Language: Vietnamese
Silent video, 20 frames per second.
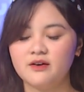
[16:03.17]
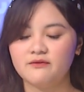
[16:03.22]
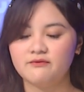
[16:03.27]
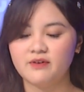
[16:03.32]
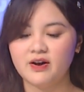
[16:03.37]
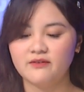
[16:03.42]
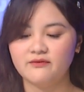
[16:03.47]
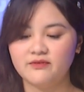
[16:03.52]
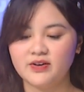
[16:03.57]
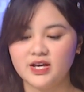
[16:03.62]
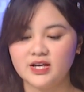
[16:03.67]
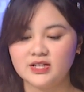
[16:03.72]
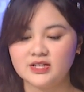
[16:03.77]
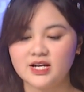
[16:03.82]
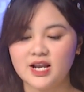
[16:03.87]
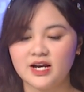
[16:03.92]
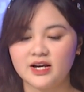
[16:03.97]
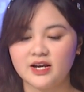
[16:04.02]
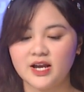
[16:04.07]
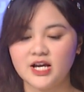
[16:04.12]
Và việc
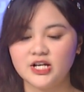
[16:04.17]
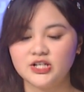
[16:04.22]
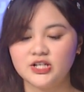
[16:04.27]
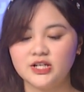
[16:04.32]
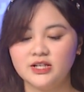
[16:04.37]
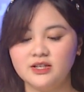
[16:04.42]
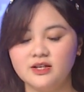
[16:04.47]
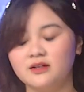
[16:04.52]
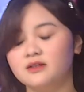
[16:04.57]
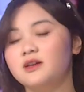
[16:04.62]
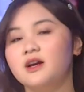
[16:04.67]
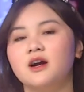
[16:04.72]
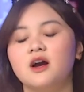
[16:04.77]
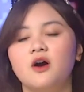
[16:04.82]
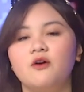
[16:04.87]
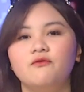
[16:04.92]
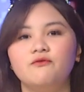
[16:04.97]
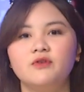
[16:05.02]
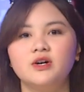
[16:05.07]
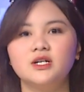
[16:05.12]
là nghệ sĩ nhân dân
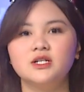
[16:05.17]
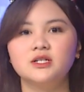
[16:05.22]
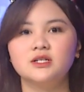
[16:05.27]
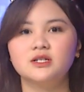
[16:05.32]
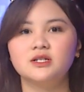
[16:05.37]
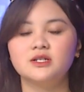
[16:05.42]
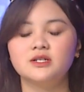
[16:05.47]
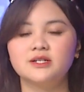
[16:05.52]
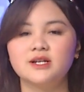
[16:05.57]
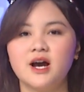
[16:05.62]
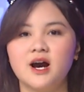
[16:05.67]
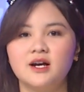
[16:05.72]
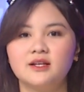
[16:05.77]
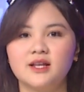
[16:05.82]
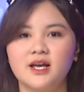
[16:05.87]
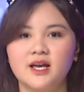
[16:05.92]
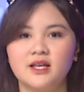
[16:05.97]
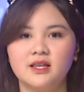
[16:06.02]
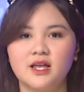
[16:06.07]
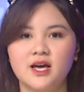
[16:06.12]
Hồng Vân trước đó
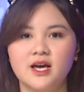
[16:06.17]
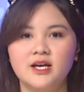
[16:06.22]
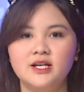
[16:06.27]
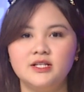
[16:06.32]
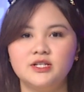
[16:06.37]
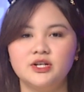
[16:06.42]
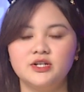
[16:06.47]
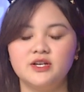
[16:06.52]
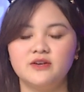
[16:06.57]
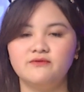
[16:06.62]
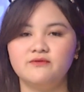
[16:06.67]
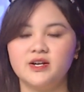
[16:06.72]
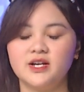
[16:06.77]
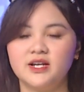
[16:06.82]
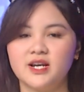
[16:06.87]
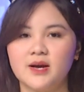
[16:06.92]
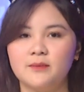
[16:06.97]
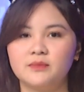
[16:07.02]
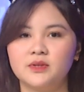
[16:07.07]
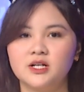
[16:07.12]
thay thế cho diễn
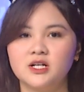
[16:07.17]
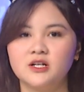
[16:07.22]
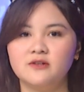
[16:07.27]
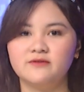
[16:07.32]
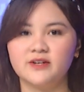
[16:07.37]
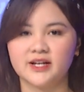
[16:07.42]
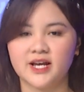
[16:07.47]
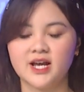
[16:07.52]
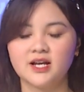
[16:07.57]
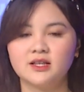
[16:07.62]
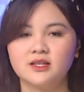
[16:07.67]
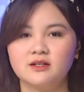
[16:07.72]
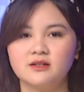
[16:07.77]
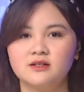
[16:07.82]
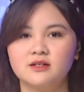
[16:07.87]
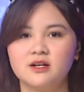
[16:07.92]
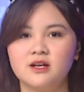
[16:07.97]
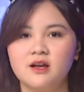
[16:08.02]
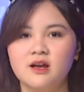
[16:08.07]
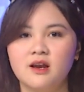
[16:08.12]
viên Nam Thư và Cát
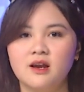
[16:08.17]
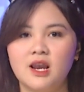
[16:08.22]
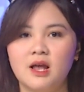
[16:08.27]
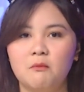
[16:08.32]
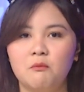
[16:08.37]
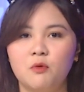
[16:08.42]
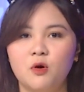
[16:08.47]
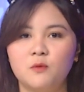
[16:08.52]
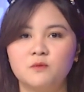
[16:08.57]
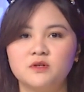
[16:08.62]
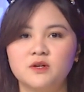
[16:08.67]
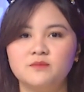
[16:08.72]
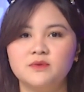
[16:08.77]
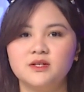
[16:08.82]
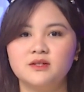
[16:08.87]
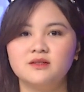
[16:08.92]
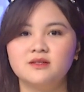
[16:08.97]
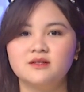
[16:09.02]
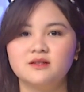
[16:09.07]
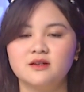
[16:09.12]
tương là một trong
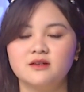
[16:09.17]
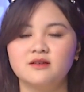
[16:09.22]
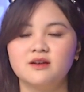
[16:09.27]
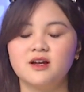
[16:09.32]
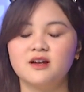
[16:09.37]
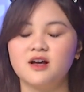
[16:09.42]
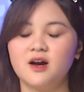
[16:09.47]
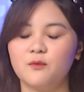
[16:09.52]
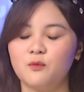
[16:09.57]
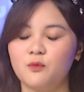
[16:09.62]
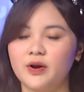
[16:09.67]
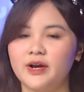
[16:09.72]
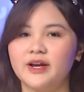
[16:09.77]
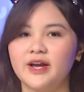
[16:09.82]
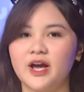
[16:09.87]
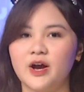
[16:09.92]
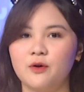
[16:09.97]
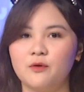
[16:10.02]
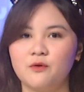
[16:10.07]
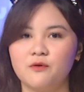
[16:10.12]
những sự kết hợp hoàn
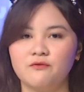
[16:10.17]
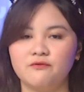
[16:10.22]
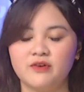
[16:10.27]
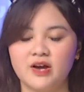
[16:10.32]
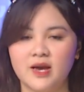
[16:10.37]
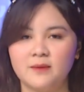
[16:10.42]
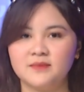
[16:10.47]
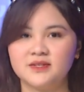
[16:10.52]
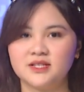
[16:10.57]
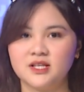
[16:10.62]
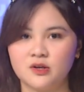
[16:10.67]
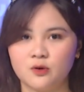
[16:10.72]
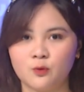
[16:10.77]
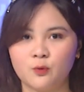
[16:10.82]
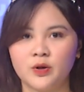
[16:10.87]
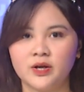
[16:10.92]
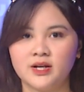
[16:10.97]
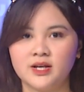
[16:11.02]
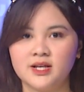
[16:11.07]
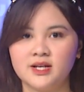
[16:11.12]
hảo cùng với MC
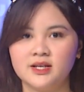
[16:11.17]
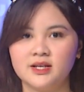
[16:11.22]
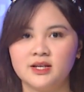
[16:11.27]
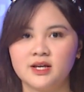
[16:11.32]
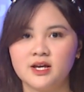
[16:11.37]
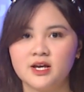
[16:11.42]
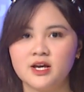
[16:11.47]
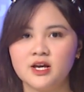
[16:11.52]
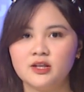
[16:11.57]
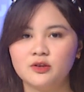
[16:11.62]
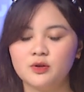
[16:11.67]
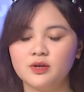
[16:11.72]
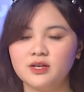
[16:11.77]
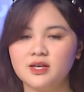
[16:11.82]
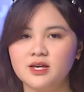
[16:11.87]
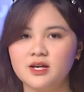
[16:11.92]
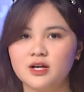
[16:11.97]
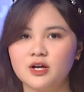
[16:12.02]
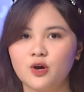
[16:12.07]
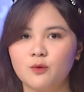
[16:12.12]
Quyền Linh. Tuy
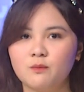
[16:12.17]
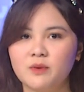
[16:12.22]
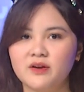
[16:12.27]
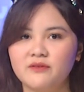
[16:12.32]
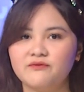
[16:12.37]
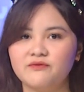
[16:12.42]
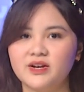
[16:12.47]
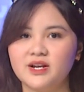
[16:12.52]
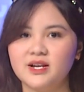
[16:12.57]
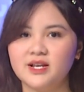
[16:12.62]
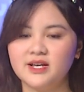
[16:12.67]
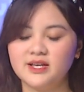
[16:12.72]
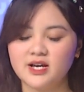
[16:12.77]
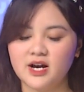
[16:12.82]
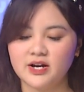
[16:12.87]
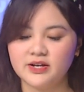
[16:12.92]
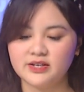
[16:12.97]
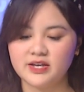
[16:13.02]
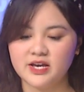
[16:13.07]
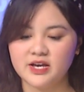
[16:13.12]
nhiên không biết vì lý
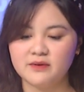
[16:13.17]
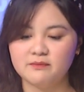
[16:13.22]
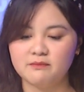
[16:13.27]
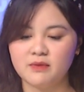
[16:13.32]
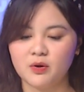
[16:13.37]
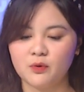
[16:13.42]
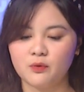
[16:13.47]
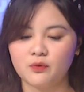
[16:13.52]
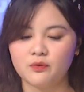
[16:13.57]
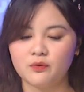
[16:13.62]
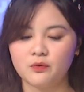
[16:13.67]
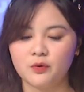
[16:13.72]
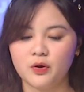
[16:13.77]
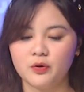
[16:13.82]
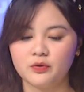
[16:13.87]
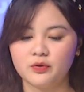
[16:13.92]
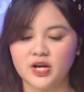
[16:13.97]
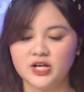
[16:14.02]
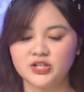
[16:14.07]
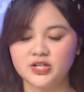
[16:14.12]
do gì mà
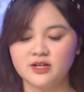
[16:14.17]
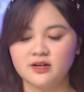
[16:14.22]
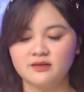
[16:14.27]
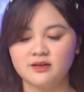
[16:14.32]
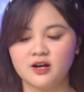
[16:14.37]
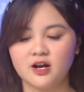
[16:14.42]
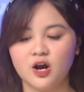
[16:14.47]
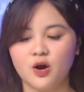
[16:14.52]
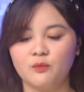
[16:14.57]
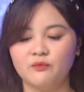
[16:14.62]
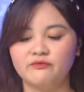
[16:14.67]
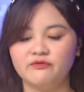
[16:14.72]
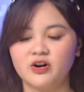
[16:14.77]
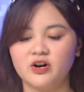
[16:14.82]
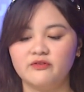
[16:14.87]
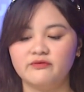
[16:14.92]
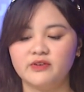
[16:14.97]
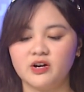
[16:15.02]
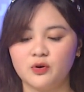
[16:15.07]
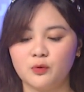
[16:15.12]
Hội nghệ sĩ nhân dân Hồng
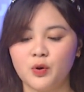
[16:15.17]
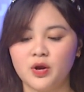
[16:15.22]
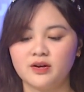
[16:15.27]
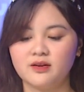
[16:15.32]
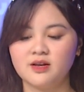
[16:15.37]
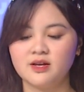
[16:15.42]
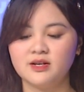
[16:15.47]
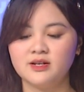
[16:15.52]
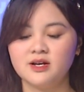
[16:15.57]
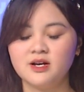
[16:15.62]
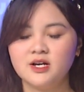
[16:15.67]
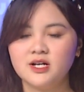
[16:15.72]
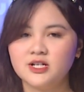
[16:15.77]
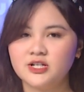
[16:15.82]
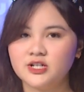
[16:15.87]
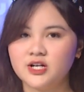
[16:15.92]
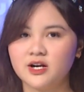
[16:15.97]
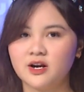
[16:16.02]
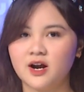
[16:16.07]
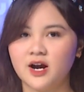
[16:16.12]
Vân vẫn quyết định
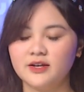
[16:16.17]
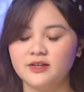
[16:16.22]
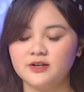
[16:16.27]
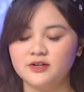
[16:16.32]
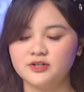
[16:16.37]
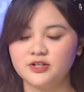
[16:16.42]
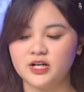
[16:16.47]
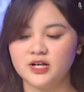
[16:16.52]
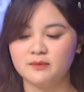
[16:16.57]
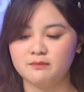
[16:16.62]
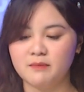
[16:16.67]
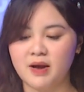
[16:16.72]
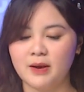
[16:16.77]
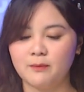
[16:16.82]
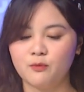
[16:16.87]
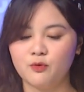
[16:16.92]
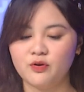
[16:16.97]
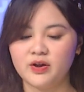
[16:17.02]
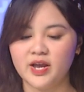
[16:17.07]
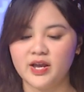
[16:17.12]
rời khỏi chương trình
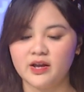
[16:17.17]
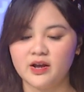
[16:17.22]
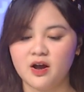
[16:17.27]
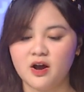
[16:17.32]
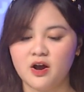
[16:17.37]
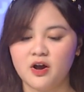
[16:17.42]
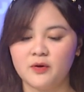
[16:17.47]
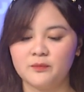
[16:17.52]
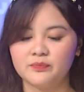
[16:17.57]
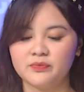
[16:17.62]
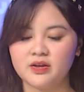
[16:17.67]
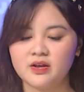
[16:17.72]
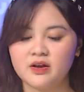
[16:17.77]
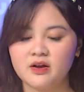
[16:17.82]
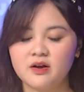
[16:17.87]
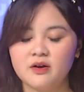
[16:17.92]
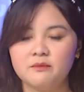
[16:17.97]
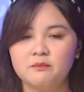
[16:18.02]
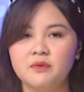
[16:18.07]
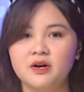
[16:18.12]
Bạn muốn hẹn hò.
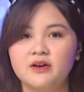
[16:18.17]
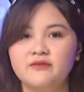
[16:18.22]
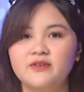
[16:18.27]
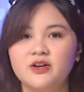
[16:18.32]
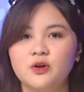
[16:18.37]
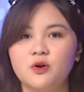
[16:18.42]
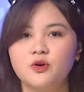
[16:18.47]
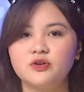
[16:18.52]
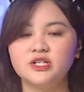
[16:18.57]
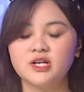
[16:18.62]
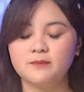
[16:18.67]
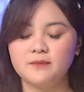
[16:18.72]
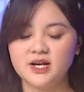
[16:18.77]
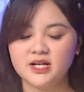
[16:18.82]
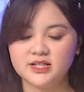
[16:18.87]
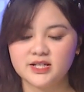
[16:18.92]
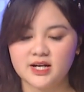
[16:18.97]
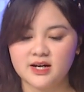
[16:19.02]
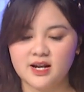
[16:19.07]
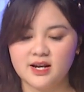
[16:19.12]
Bởi vì cô cho
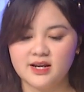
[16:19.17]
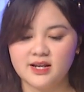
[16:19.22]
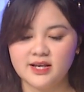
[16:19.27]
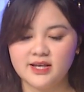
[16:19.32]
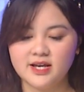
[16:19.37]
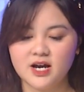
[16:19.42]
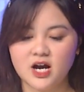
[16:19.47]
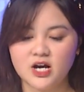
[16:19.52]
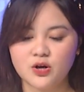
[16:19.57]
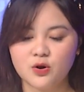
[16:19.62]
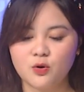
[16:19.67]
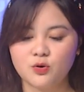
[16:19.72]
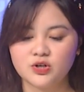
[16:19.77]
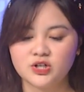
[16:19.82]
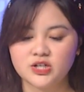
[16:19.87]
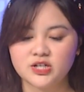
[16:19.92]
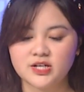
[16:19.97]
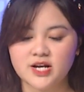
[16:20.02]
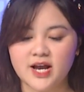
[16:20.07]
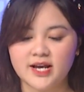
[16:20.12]
biết rằng là lý do cô
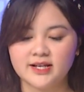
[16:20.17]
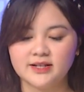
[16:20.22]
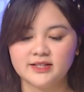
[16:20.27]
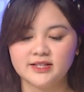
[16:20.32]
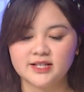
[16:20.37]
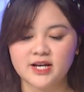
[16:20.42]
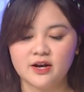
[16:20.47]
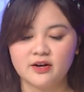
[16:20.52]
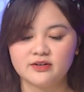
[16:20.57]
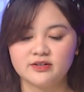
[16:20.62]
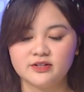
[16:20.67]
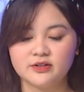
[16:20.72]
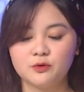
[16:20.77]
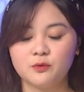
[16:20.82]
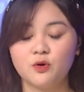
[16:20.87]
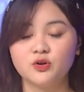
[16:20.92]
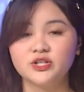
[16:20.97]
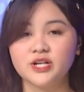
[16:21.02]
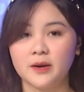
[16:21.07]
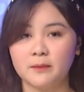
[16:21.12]
sang cha,
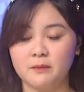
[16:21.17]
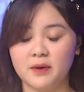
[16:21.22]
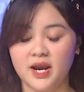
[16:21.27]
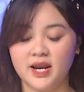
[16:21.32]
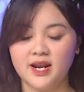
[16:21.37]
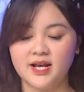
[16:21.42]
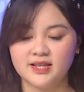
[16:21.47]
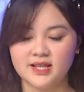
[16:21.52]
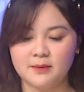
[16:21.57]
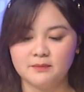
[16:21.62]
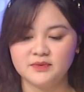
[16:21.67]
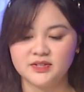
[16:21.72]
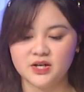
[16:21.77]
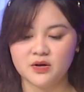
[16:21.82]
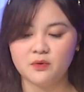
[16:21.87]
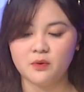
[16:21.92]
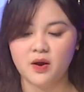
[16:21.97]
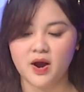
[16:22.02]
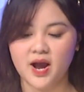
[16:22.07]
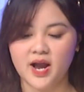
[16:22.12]
cô sang Mỹ để thăm
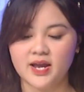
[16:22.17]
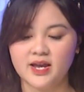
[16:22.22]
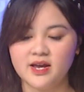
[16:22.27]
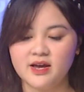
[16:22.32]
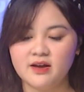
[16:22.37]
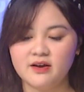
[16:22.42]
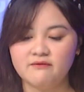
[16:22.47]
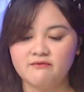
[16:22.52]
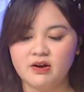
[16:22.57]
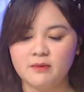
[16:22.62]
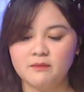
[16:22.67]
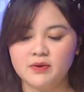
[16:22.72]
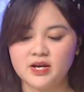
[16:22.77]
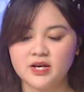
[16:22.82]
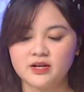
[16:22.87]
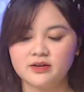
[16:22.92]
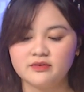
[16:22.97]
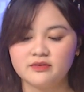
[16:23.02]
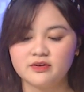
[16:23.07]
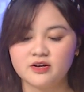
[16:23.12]
cháu ngoại và
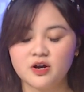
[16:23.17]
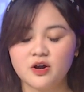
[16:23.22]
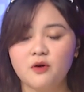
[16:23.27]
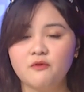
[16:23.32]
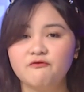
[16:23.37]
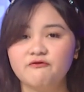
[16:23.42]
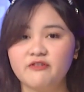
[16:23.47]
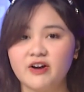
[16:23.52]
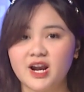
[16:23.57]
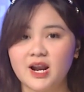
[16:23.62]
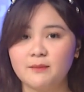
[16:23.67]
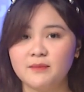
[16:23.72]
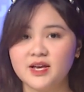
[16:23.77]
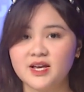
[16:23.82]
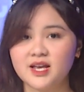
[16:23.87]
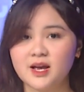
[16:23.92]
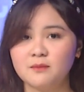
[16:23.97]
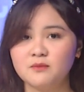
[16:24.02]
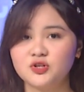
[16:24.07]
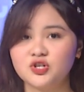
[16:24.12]
bị không phải là bị
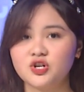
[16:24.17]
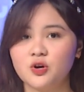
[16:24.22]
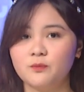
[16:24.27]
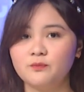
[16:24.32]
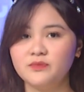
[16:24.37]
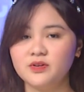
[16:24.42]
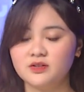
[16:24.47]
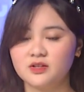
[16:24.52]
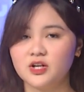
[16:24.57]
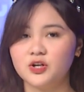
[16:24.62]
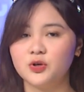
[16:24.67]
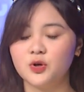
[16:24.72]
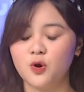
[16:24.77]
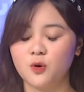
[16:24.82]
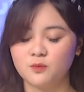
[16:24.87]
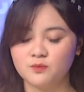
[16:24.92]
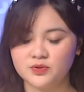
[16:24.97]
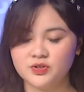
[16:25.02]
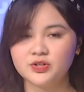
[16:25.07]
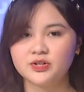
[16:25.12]
cấm sóng như tin
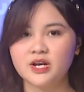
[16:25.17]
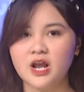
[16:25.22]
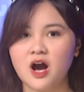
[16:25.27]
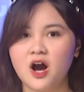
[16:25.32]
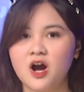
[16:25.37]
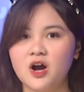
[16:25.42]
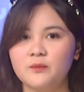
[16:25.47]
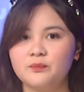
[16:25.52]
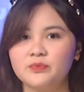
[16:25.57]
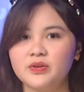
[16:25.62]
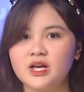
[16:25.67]
đồn trước đó.